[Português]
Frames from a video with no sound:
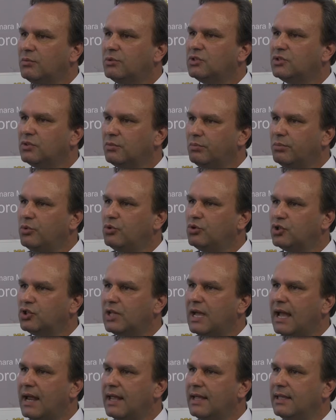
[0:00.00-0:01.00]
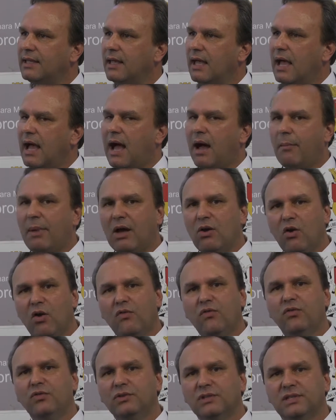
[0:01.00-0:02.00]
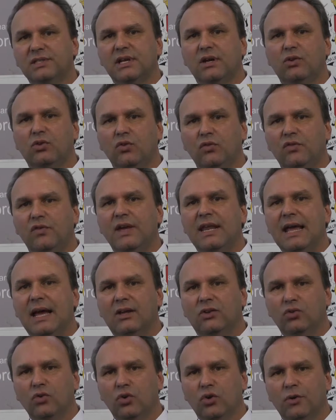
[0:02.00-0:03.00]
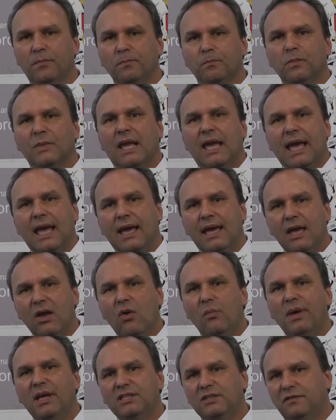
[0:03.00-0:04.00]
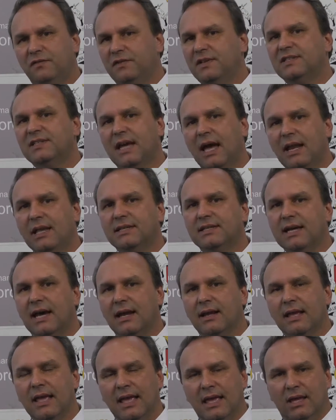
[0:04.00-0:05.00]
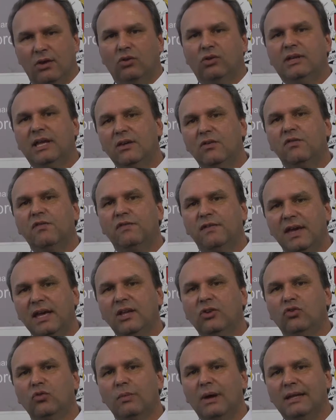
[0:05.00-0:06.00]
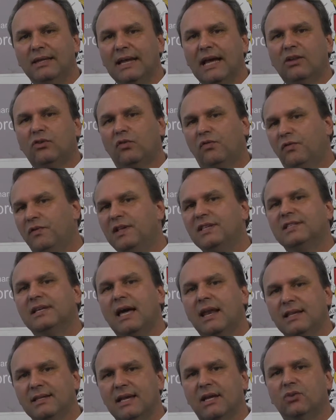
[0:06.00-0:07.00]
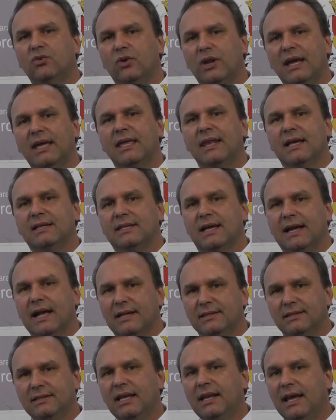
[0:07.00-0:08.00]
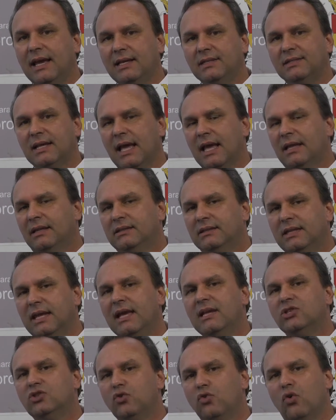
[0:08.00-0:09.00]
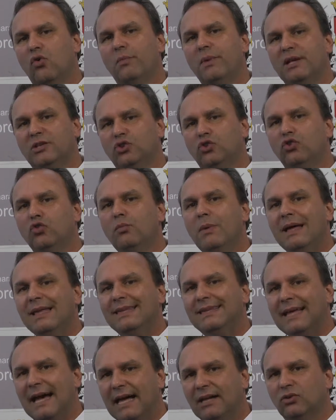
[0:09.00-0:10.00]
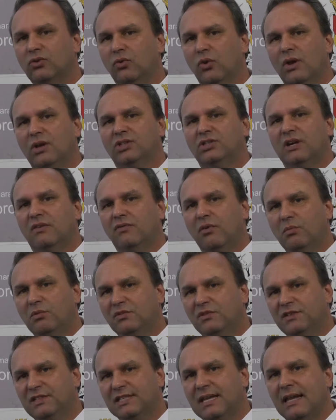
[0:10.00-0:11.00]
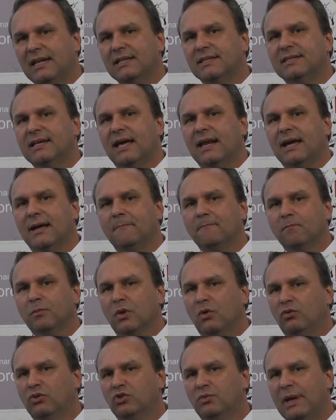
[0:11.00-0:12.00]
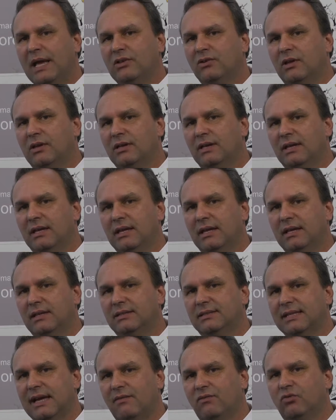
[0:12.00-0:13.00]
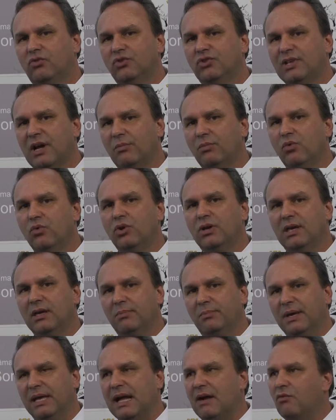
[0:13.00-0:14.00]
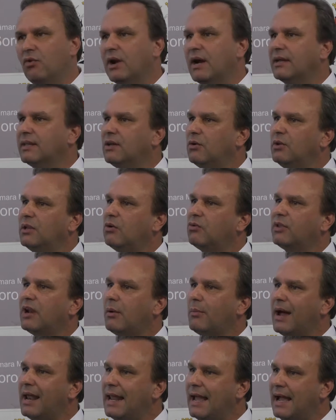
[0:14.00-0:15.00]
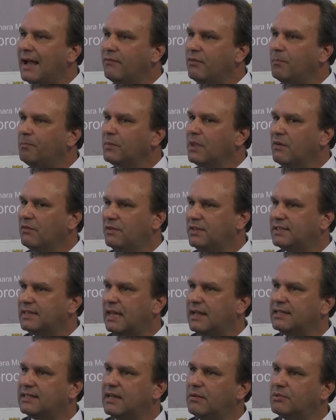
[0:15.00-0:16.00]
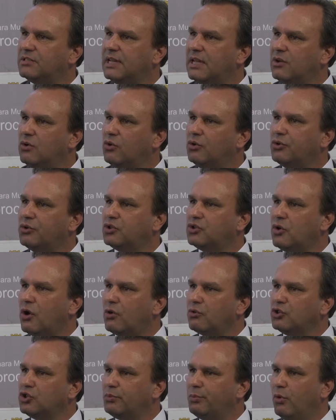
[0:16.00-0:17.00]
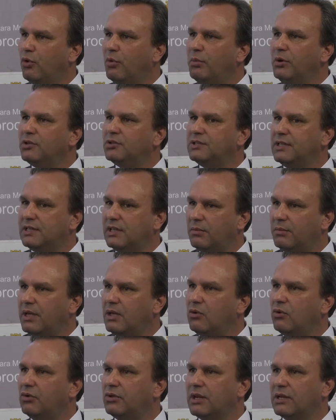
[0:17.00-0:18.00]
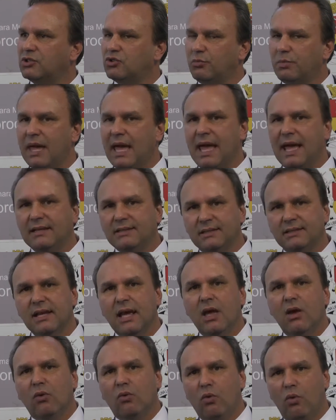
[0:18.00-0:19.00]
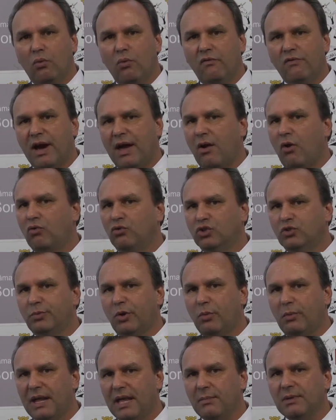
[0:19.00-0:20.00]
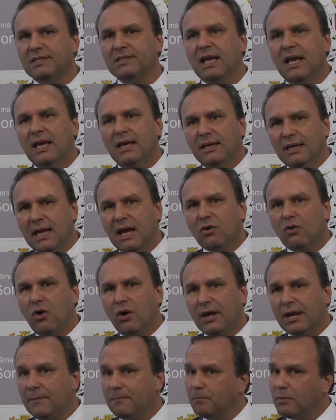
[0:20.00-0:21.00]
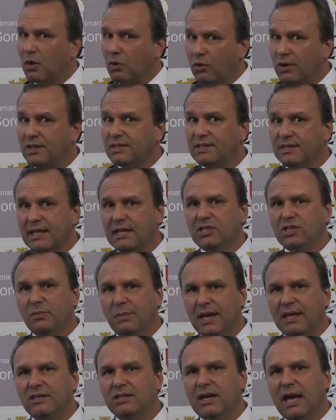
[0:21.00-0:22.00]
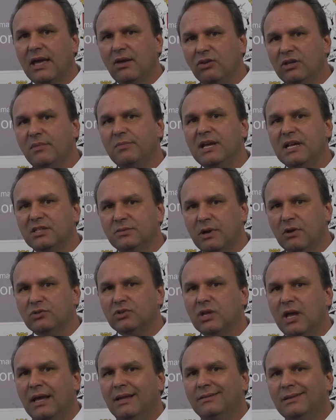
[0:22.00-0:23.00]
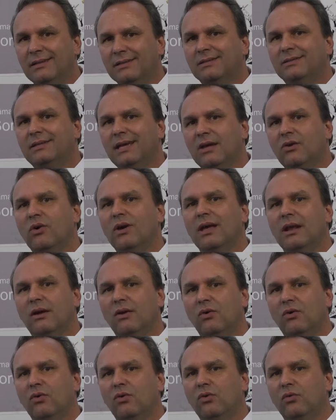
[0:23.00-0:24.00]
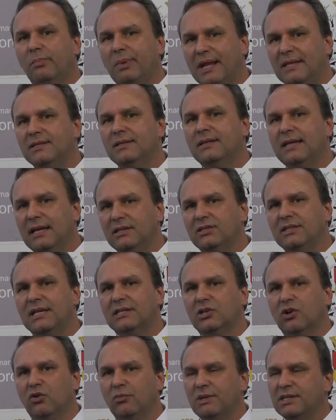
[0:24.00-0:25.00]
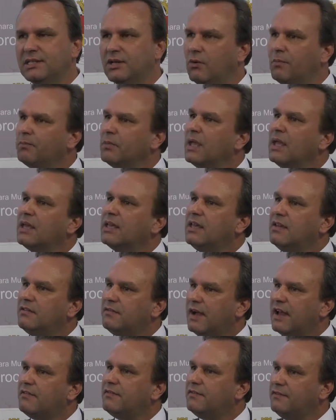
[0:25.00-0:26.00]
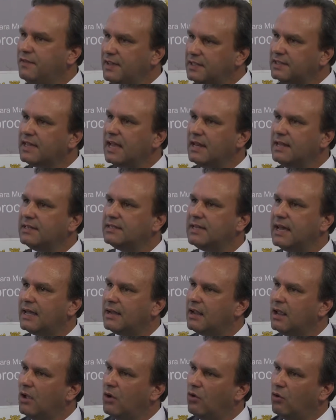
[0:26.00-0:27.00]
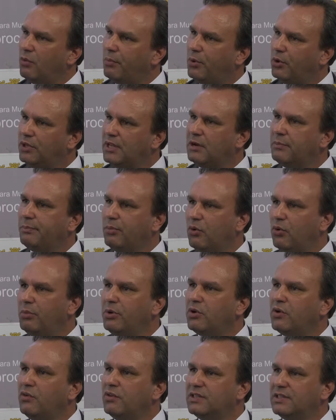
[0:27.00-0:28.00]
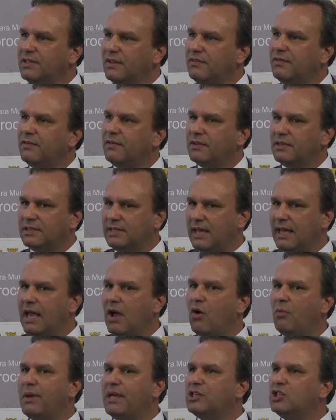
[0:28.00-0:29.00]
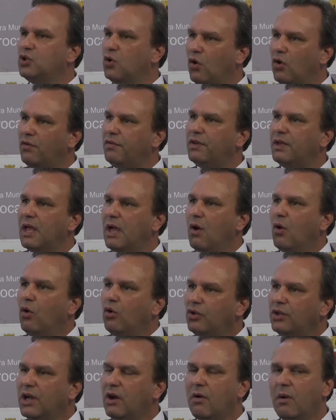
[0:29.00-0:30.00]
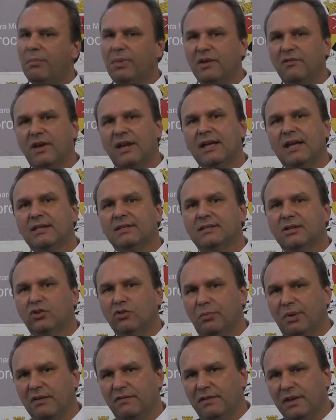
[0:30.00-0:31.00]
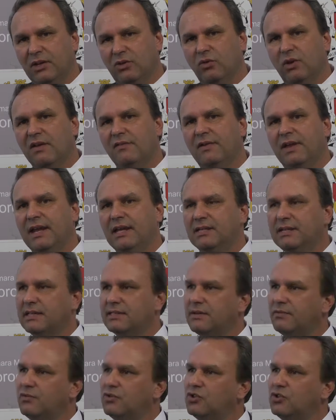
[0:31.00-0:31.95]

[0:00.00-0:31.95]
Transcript: vamos buscar aí a maior função de um vereador é realmente fiscalizar fiscalizar. Eu tenho feito o mandato fiscalizador aqui nessa Casa de Leis desde o começo do mandato. Já fomos fiscalizar lá os médicos que, que estavam no SAMU, que picavam o cartão e não trabalhavam. Fiscalizamos aí outros órgãos públicos e também outras UBS com alguns problemas. E agora, coincidentemente, caiu nas minhas mãos de ser o, o presidente dessa comissão que vai fiscalizar o poder público se, se realmente houve ou não a prevaricação do prefeito referente a essa